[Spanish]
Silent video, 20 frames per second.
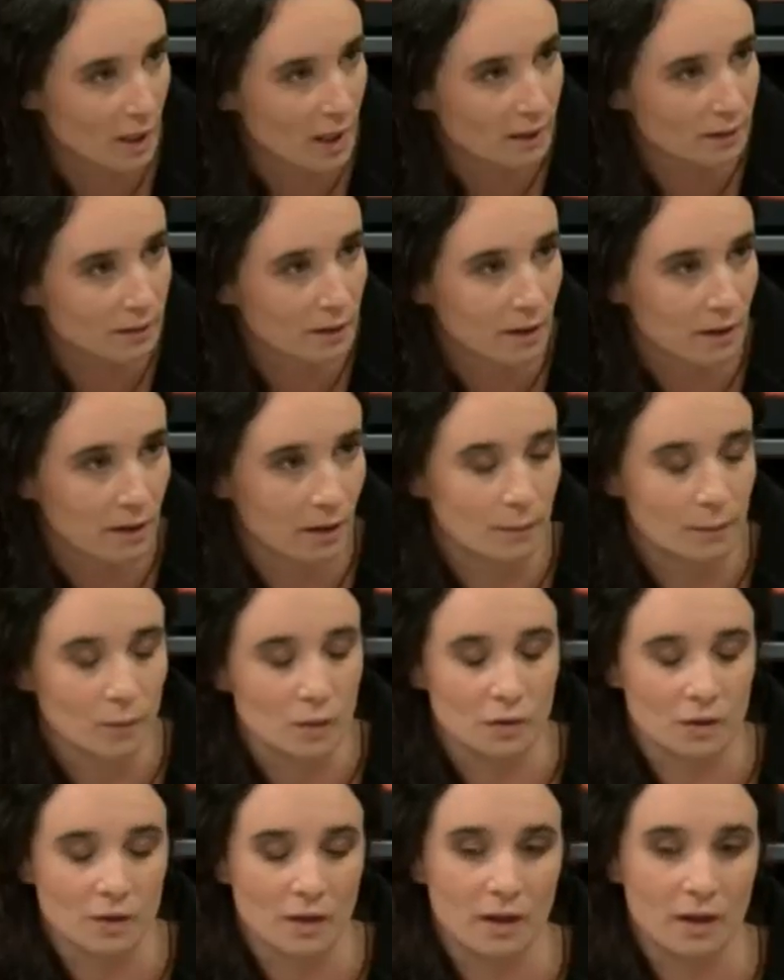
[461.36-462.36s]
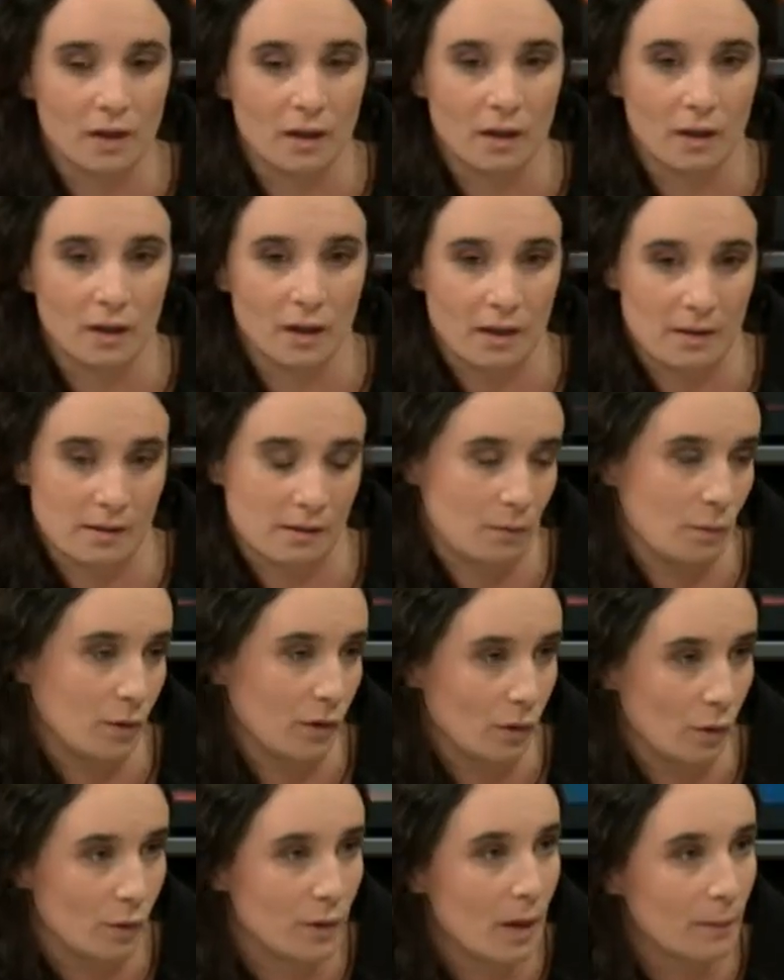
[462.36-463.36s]
acta, digamos, eh, que,
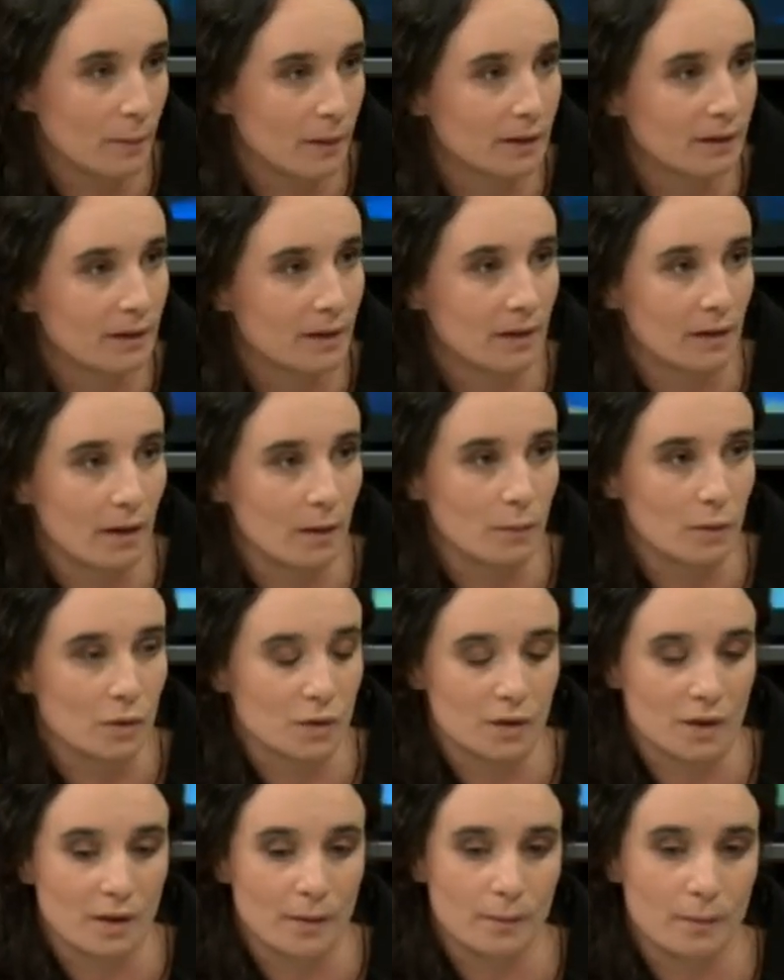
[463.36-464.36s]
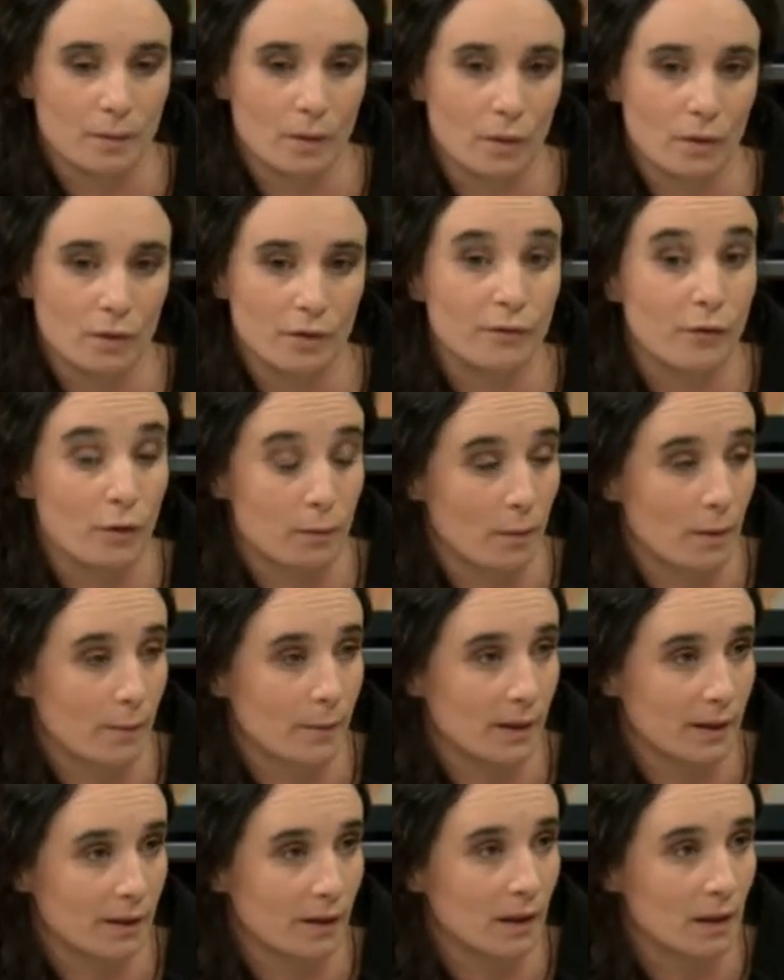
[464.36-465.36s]
bueno, obviamente, digamos, hoy forma
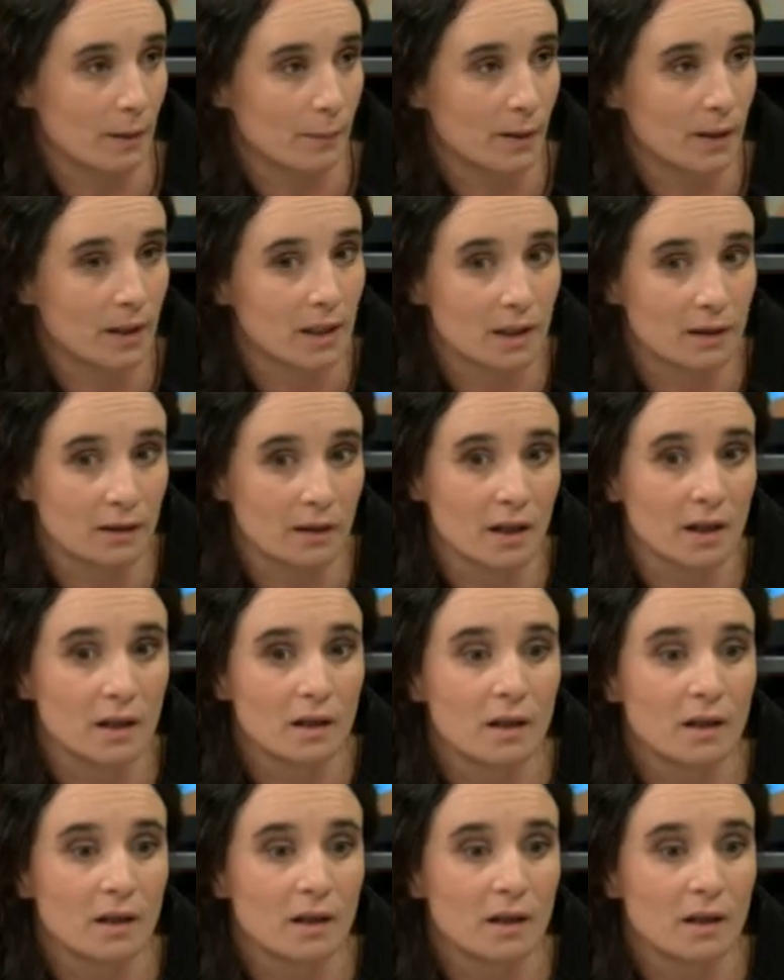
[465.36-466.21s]
parte del expediente. No le